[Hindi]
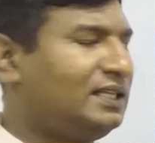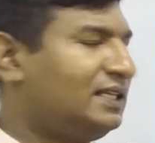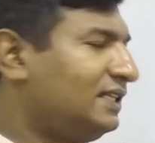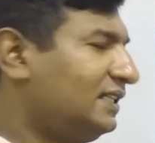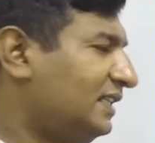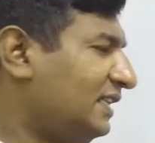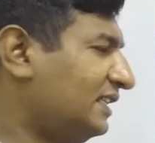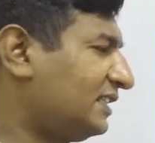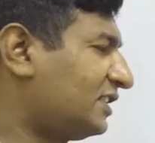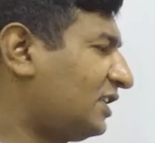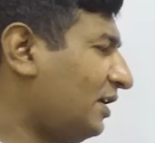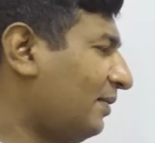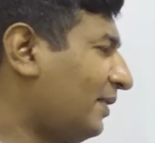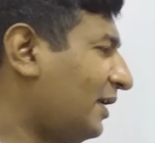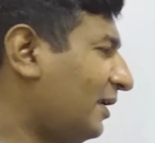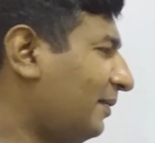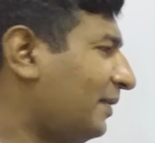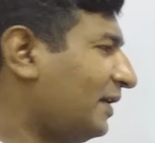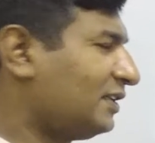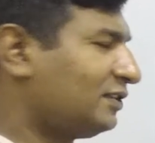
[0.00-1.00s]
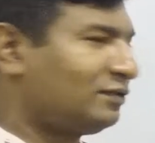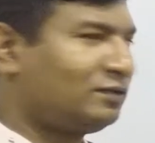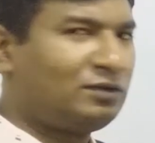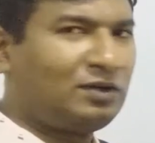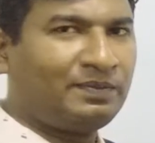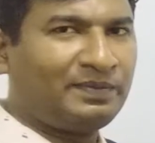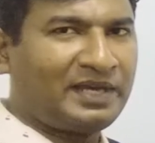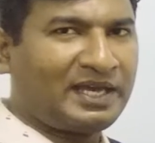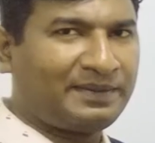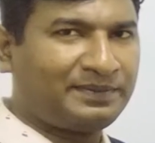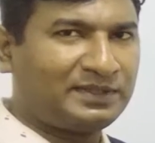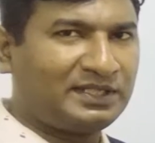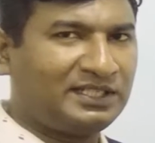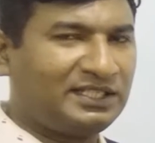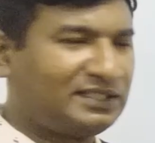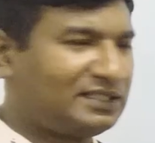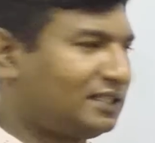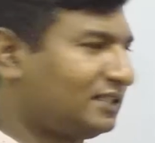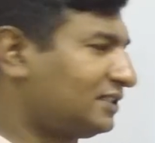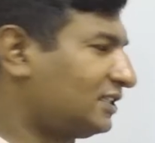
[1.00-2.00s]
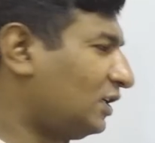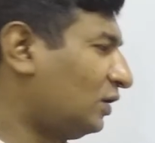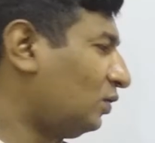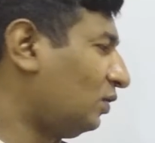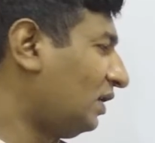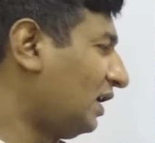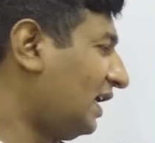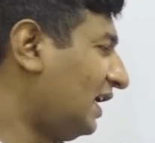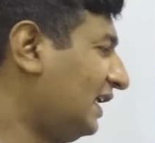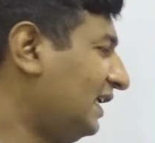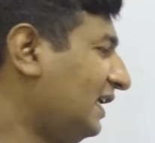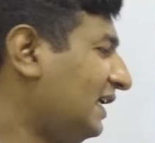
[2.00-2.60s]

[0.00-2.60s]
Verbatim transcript: लिस्ट है हमारे पास वो मैं आपसे डिस्कस करूंगा